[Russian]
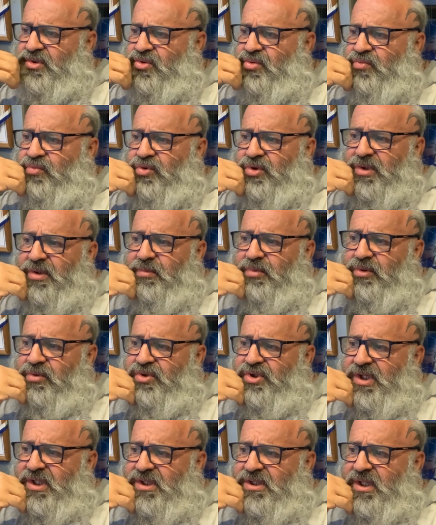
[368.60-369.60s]
сумбурно
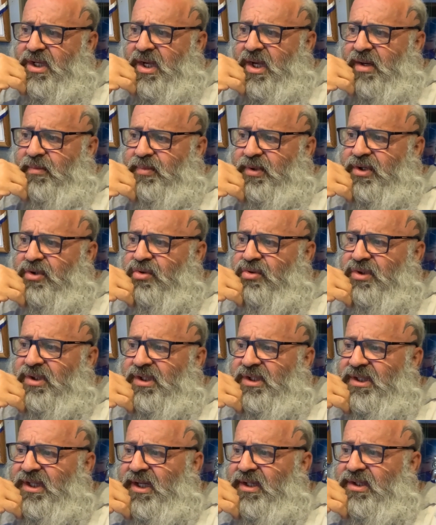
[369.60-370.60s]
получается.
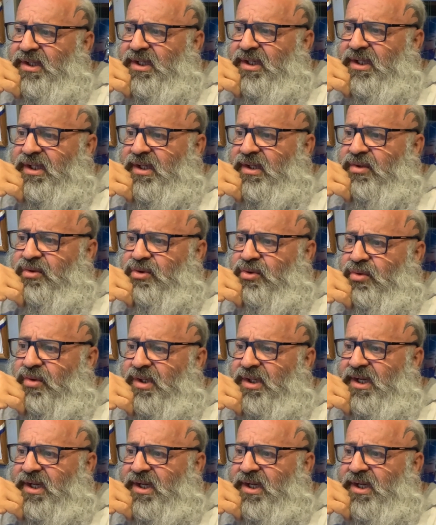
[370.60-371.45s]
Природные данные играют роль,